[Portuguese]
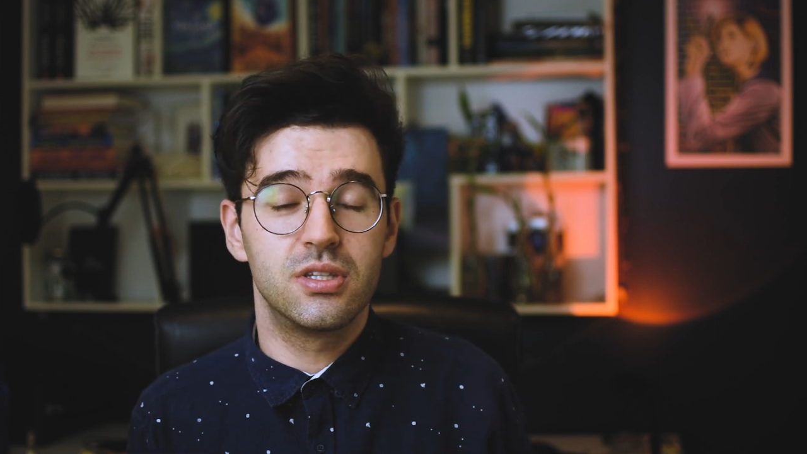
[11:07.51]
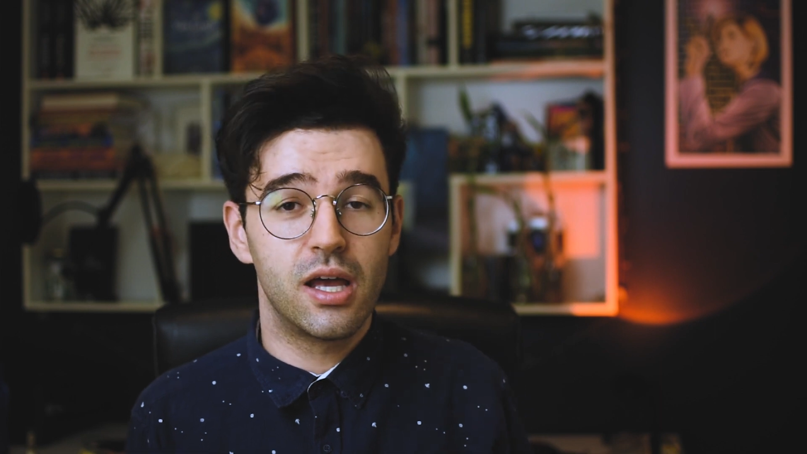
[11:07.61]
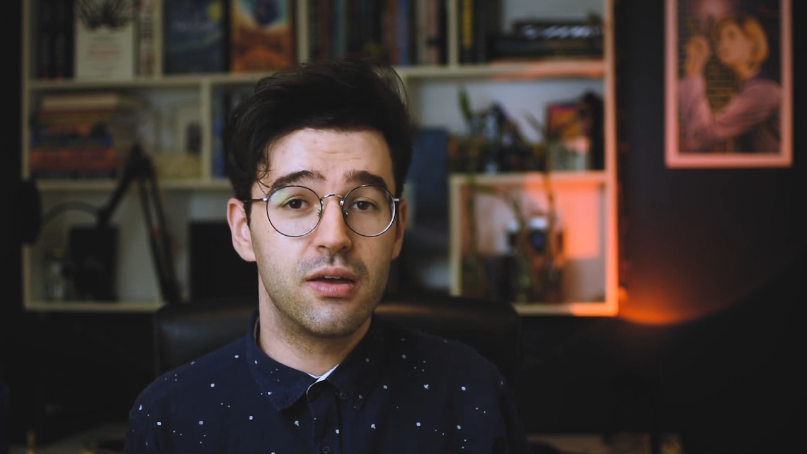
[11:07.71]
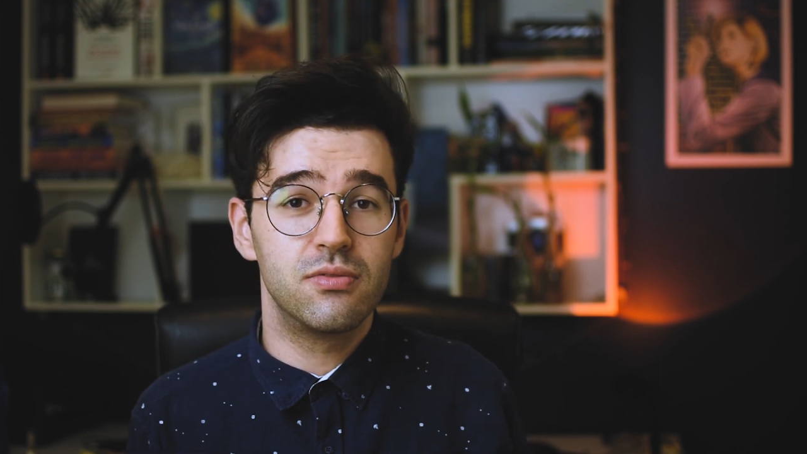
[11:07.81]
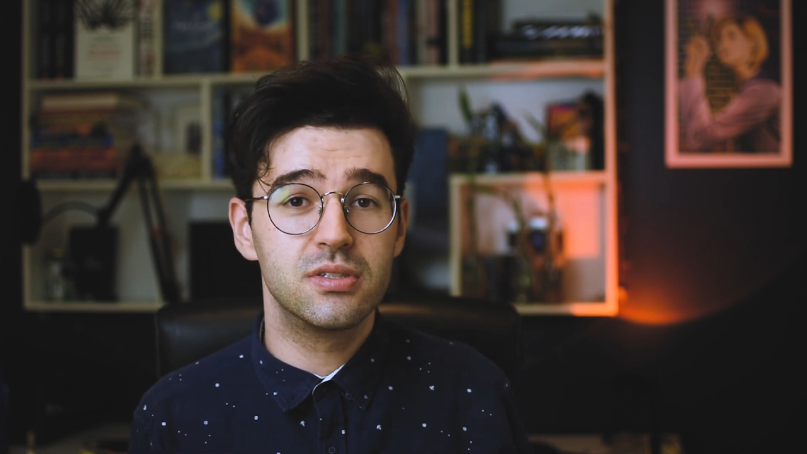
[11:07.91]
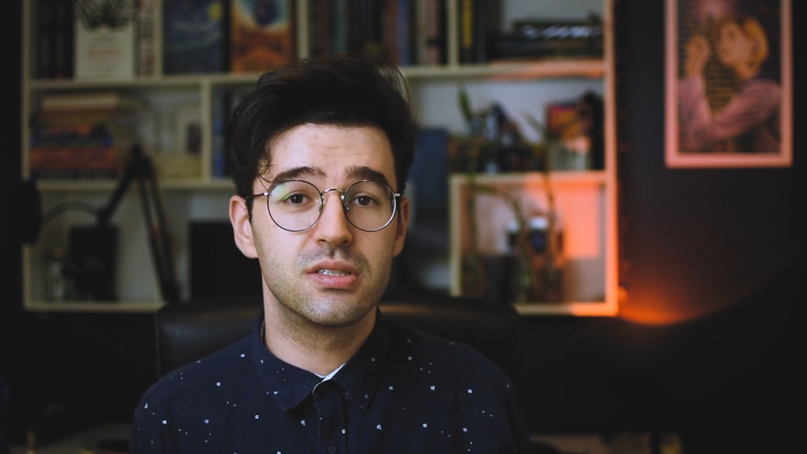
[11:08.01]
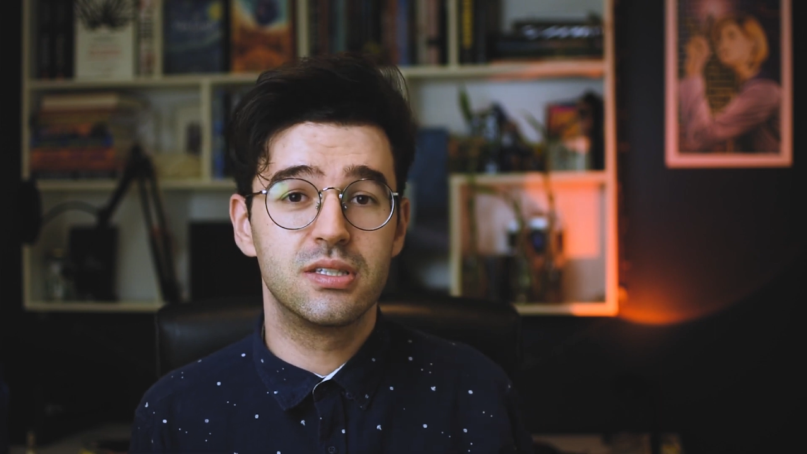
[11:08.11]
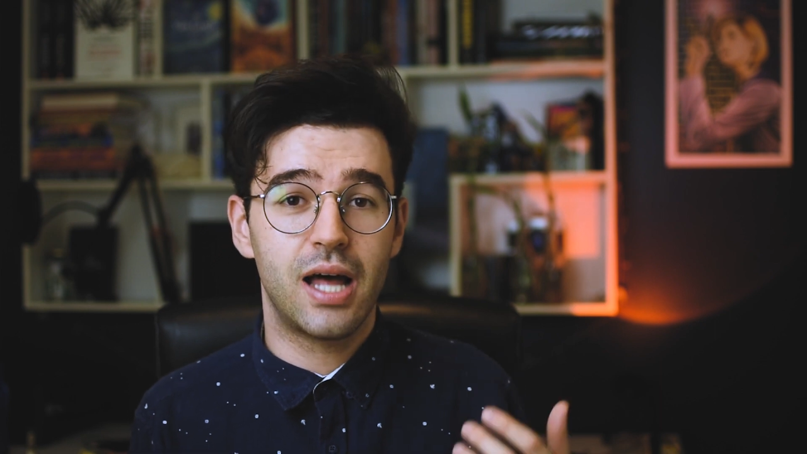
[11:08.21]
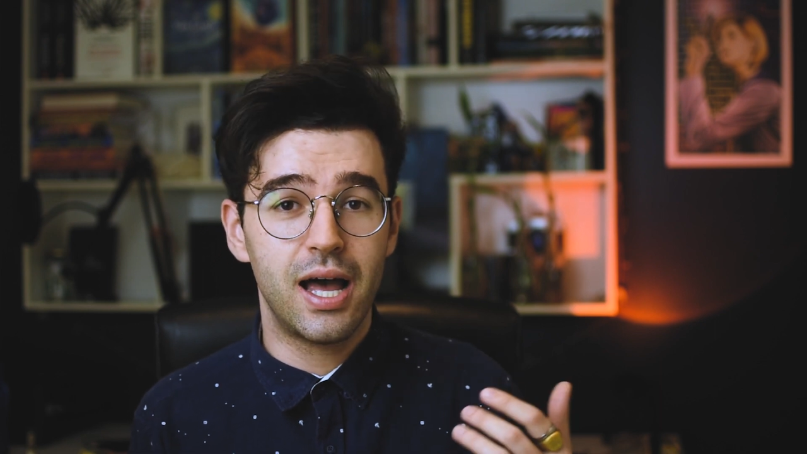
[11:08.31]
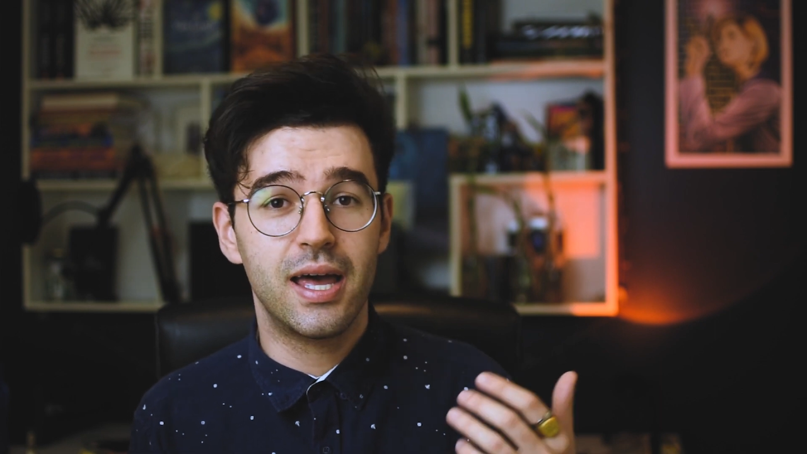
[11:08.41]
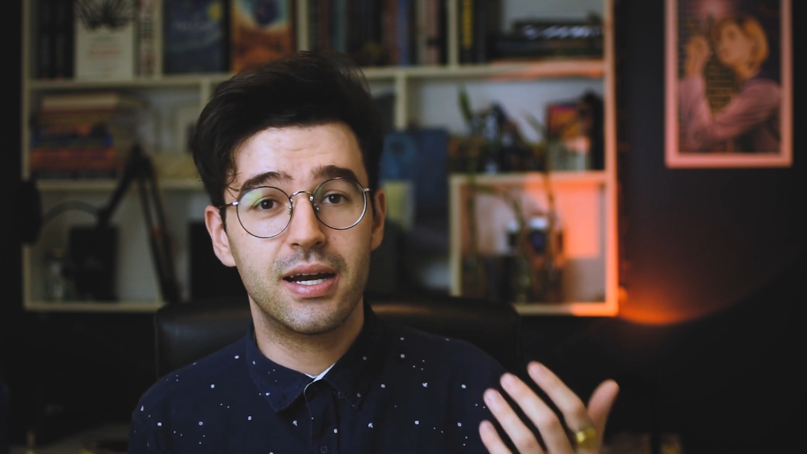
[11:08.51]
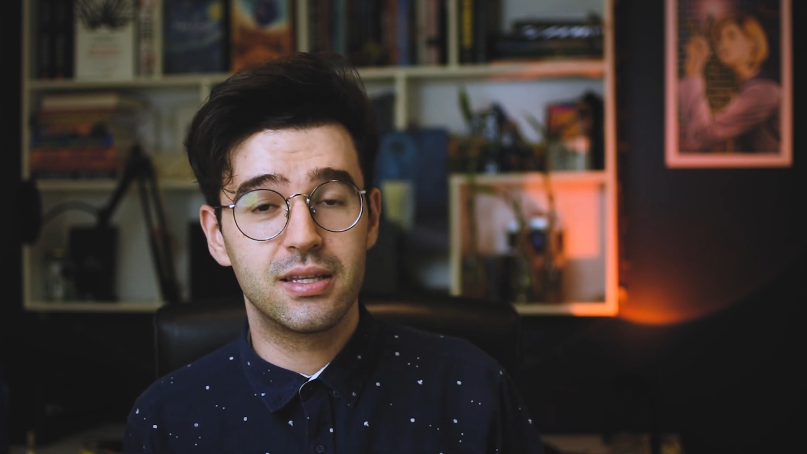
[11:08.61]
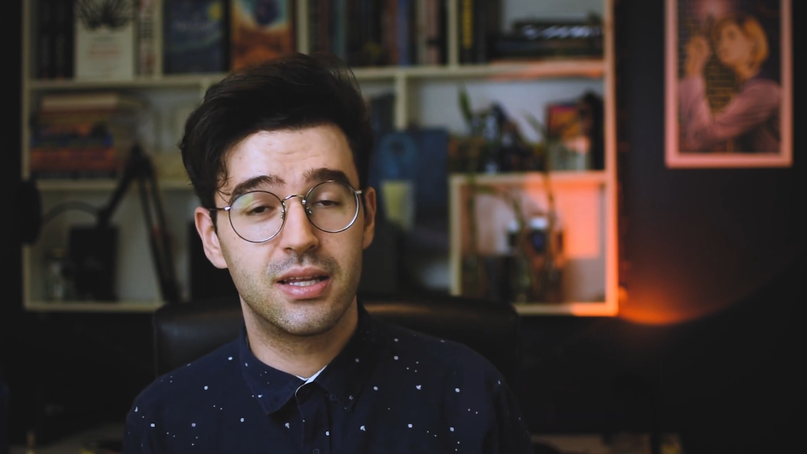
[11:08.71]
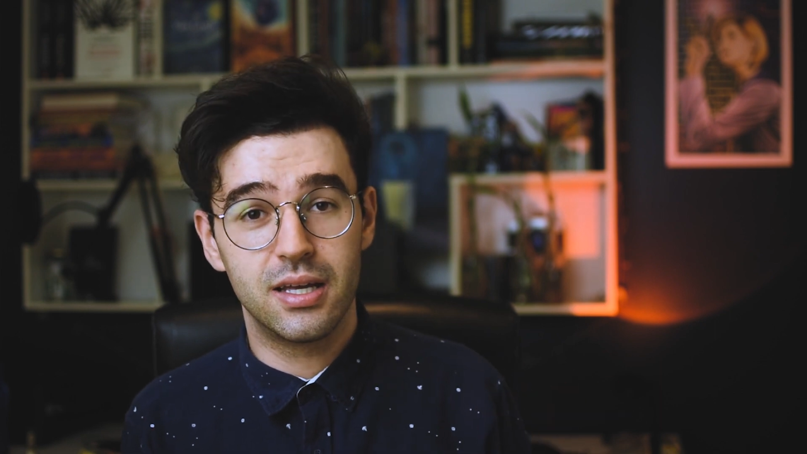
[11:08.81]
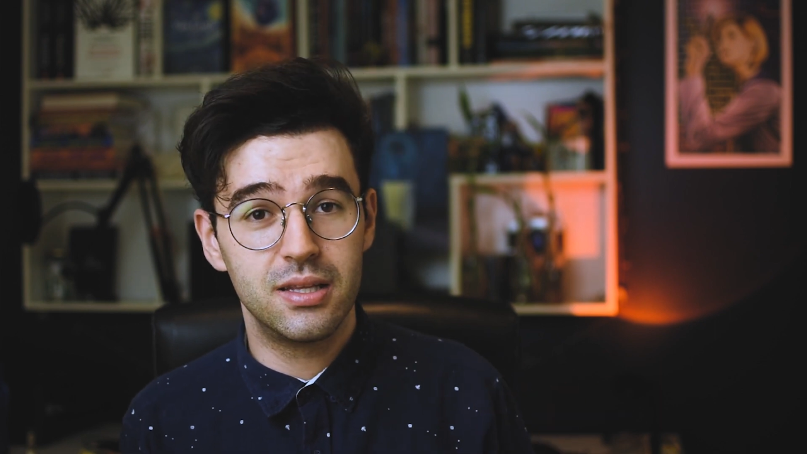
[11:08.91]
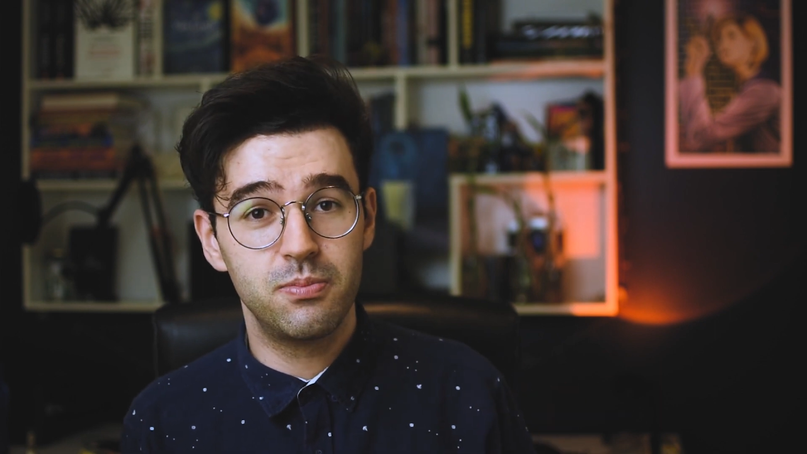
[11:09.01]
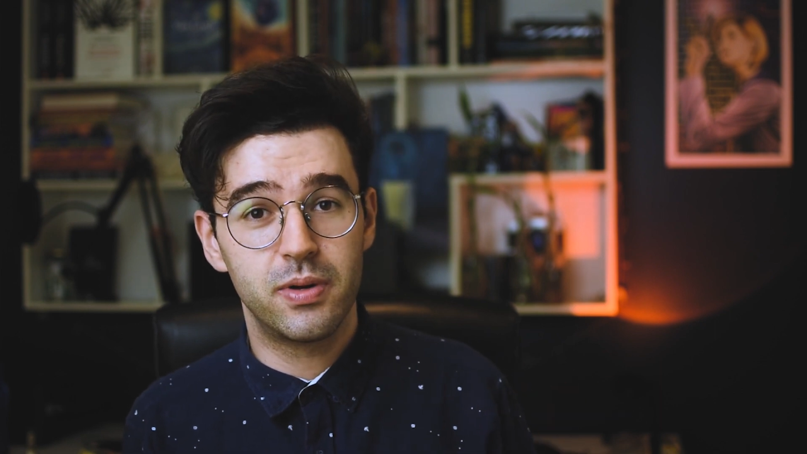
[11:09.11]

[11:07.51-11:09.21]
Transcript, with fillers: Davis, na era dele,